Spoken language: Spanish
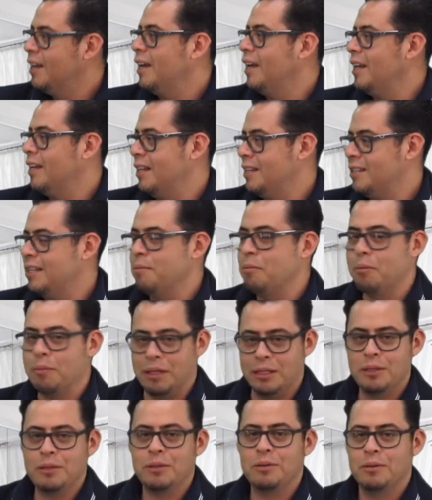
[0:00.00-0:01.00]
en ese
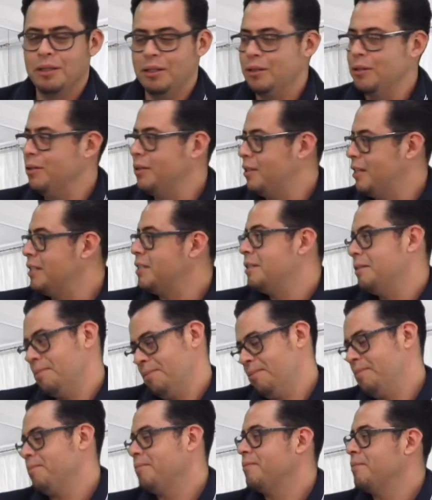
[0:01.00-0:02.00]
momento. Entonces,
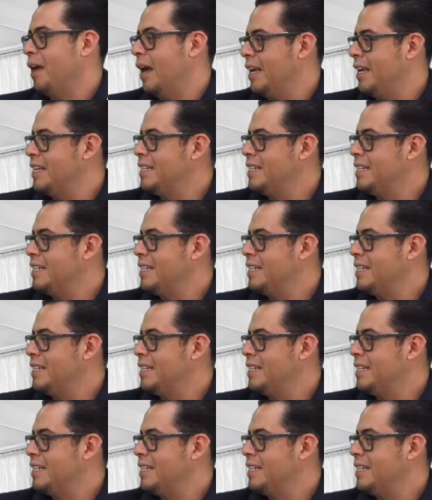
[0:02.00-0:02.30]
ahí